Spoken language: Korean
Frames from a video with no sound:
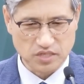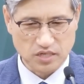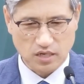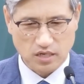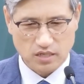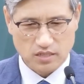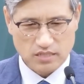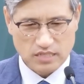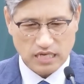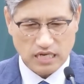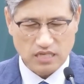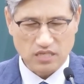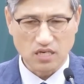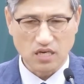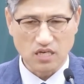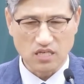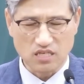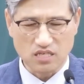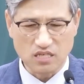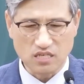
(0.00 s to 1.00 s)

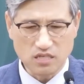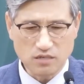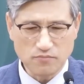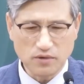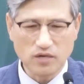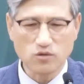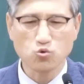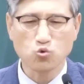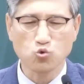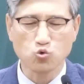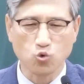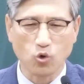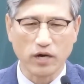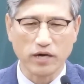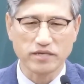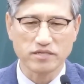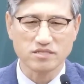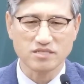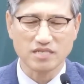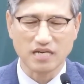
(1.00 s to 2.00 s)
자기의 이익만
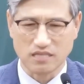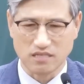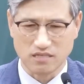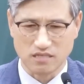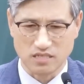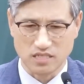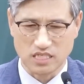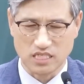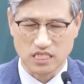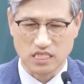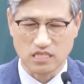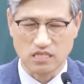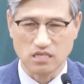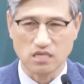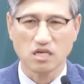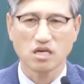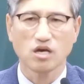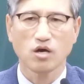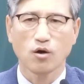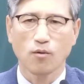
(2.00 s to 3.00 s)
구하는 자들이지
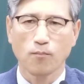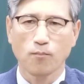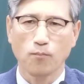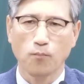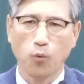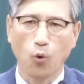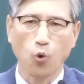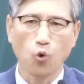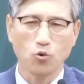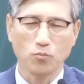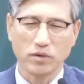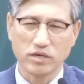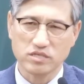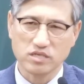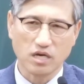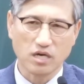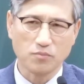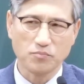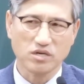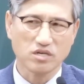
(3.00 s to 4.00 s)
복음에
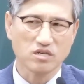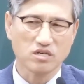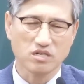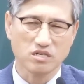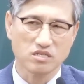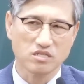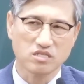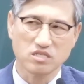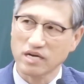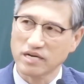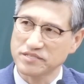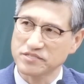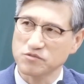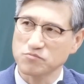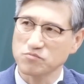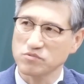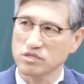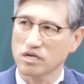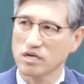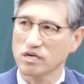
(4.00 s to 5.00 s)
생명을 걸지
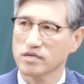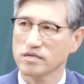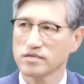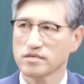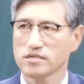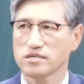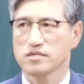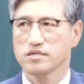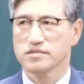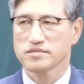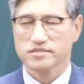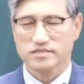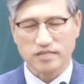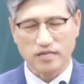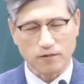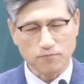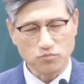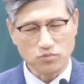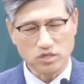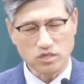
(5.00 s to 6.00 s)
않습니다.
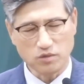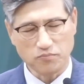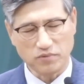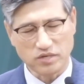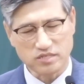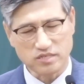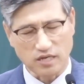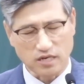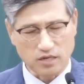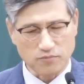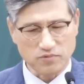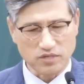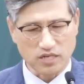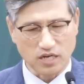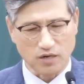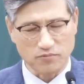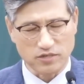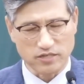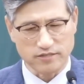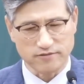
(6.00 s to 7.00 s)
참 믿음의
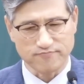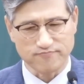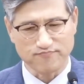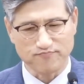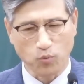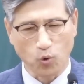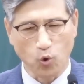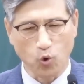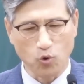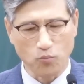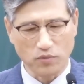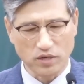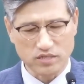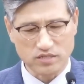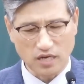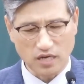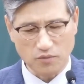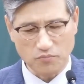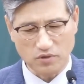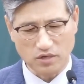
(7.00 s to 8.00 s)
사람이라면 복음의
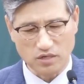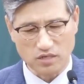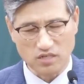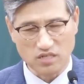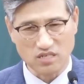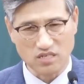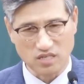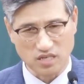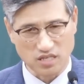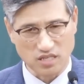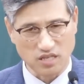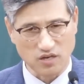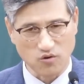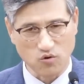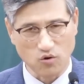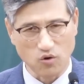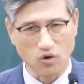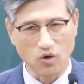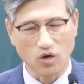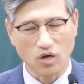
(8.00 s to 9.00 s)
생명을 그려야
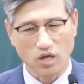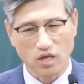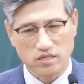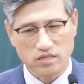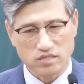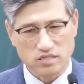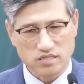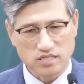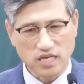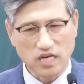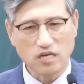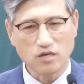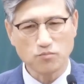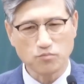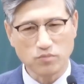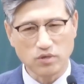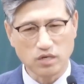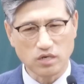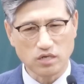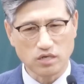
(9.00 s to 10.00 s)
되고
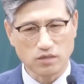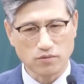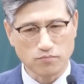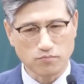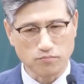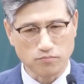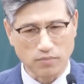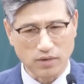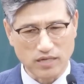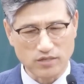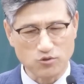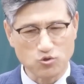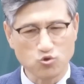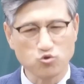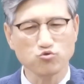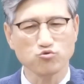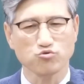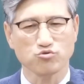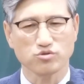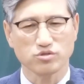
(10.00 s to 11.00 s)
생명
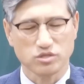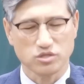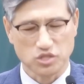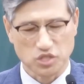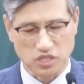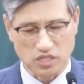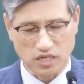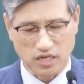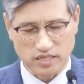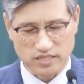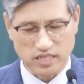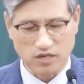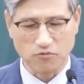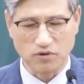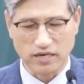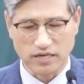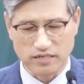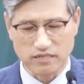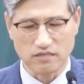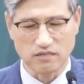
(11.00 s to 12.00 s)
맞춘
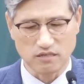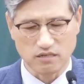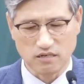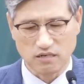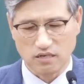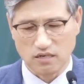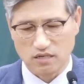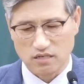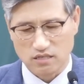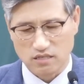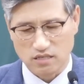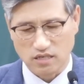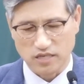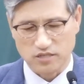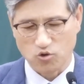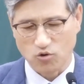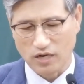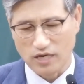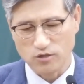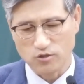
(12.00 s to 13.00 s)
신앙생활을
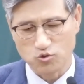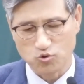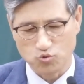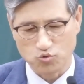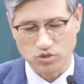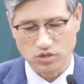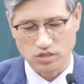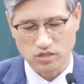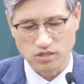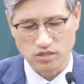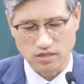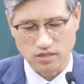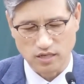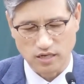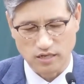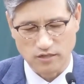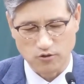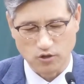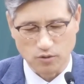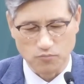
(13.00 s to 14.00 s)
계속할 수
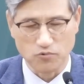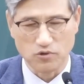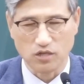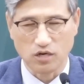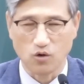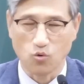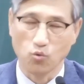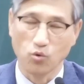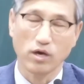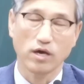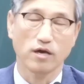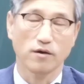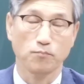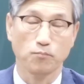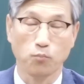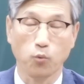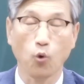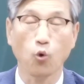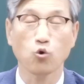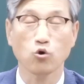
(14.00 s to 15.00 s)
있어야 됩니다. 왜?
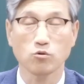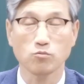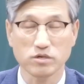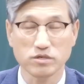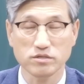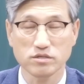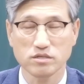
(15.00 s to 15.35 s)
복음은